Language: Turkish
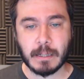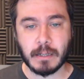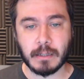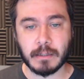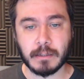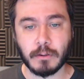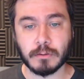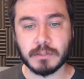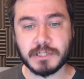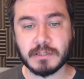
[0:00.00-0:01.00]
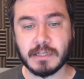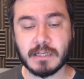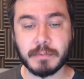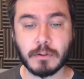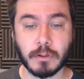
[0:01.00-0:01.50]
E, onun dışında
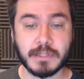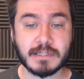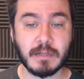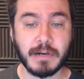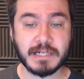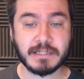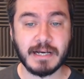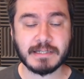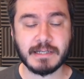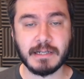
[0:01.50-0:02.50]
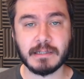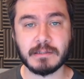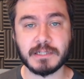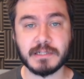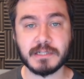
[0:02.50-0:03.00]
tabii Collins de başlarsa
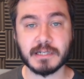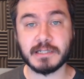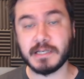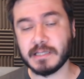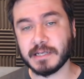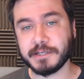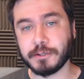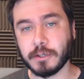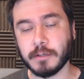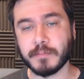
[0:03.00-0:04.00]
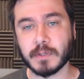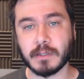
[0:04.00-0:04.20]
işin içine Green de giriyor.